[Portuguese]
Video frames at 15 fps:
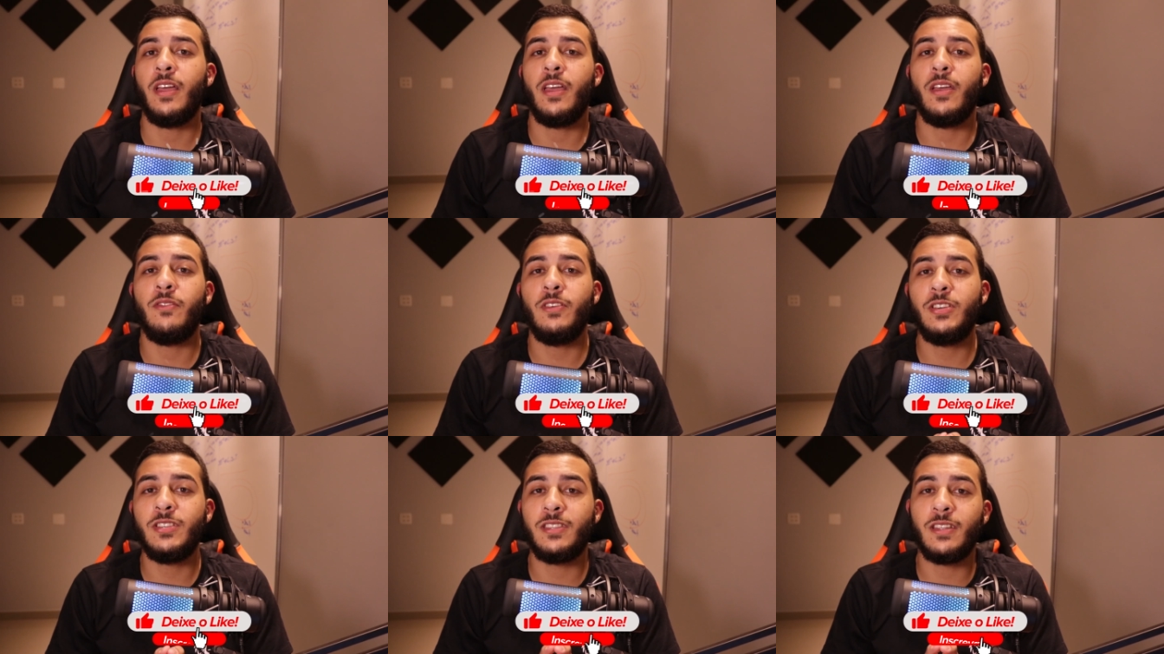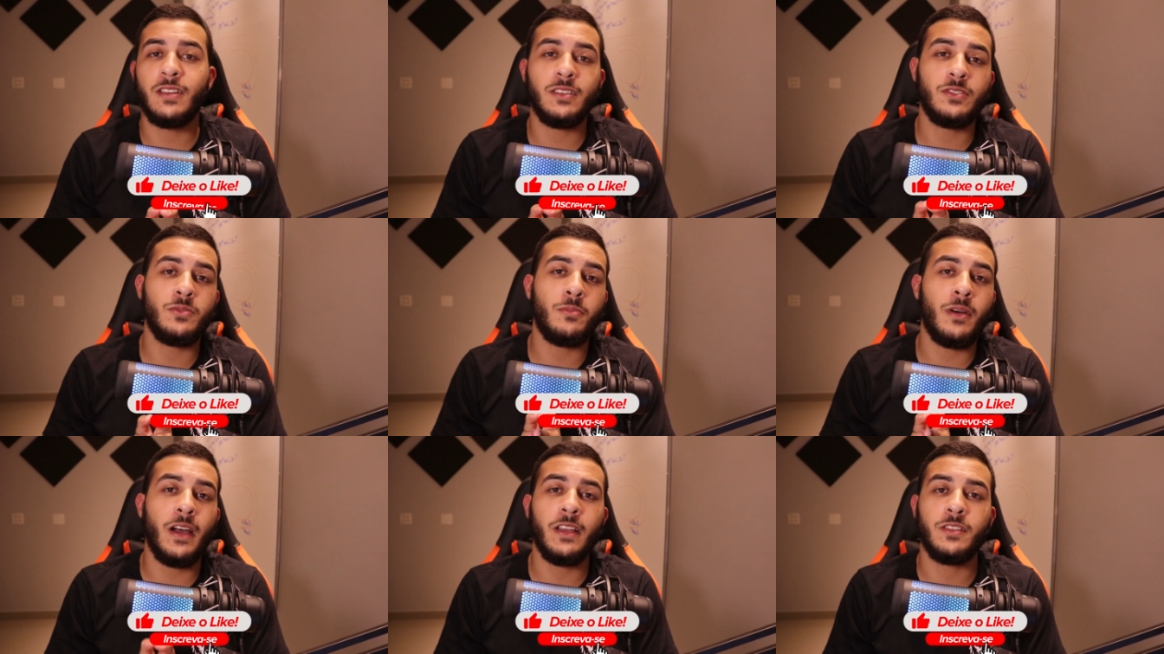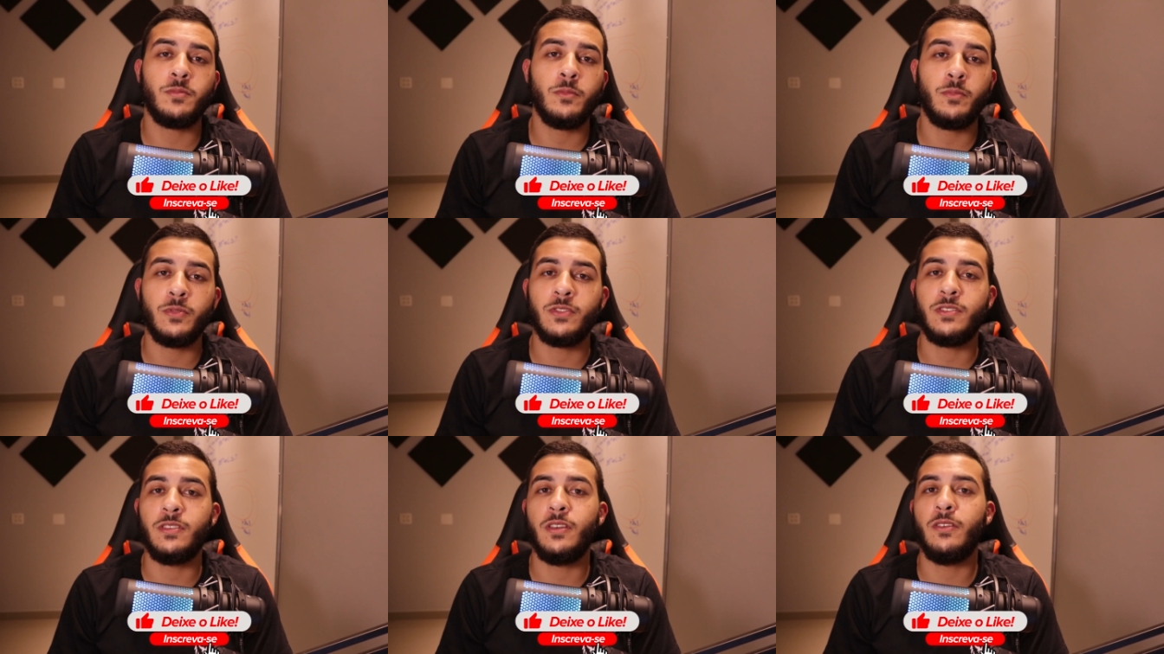evite trânsito o máximo
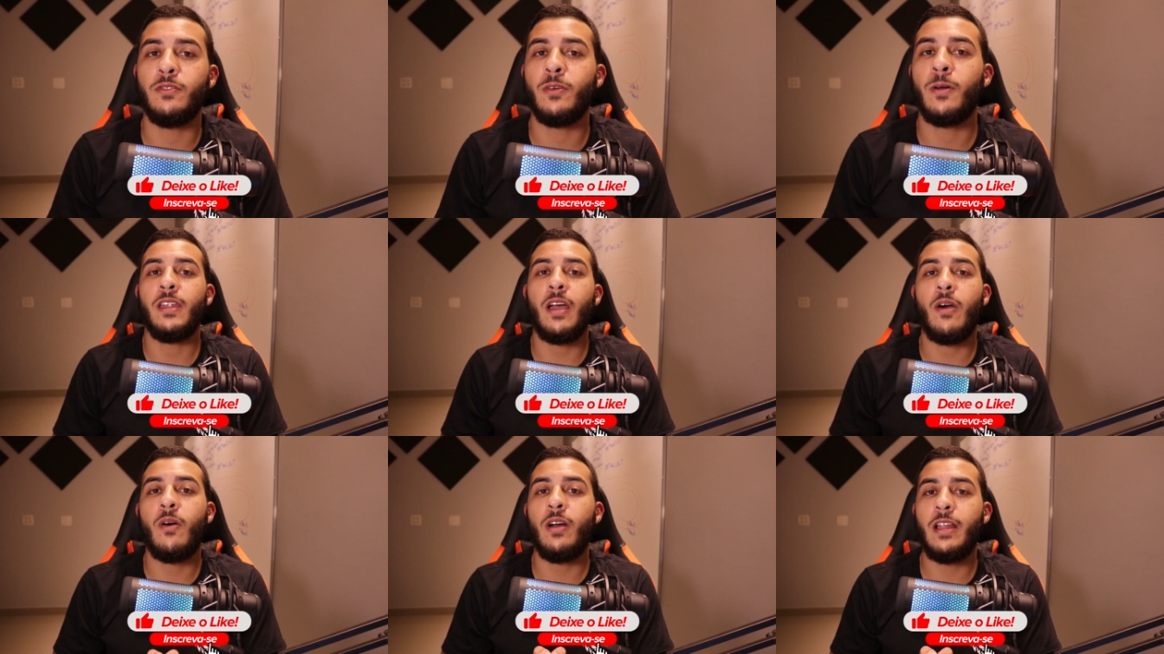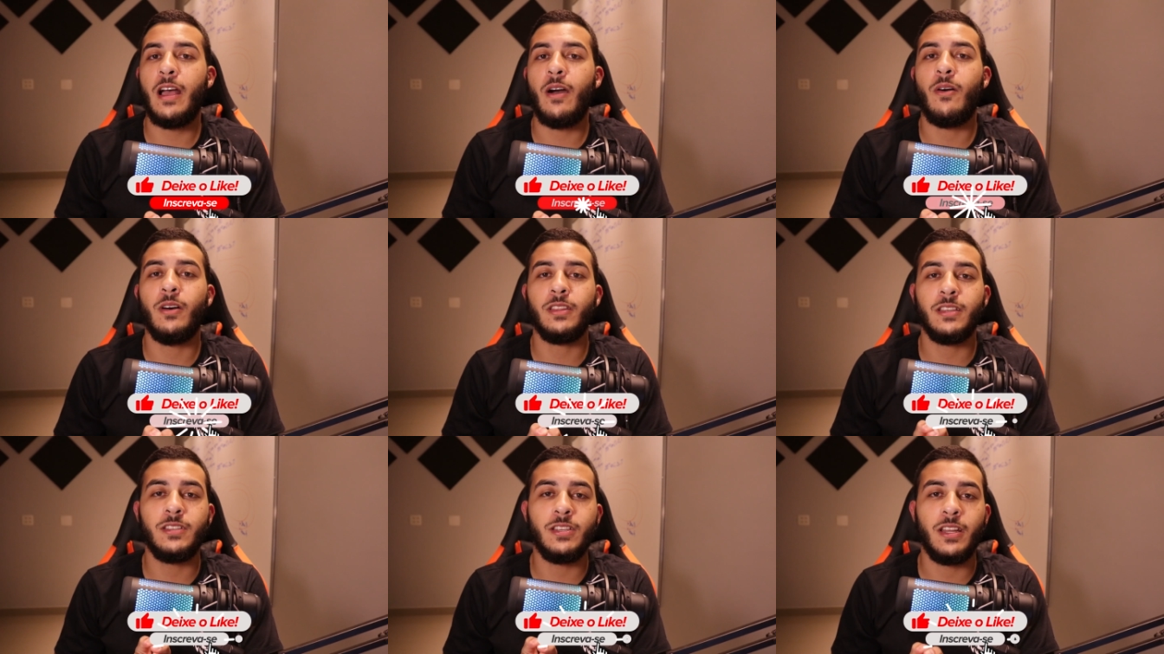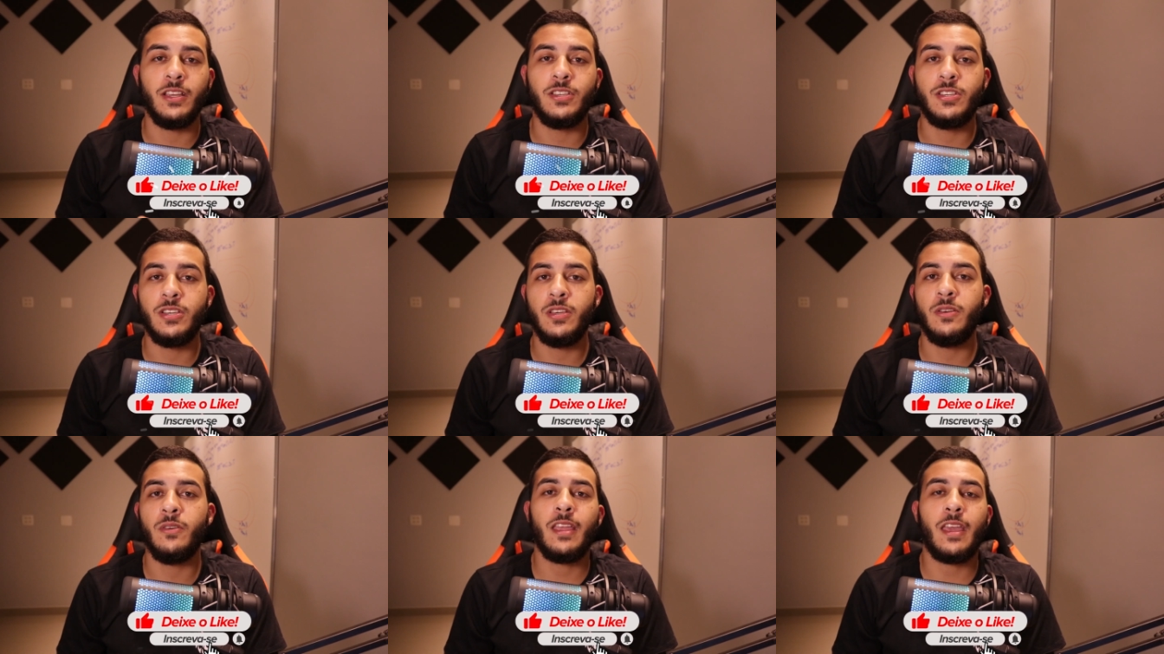possível, né? Olha a rota direitinho.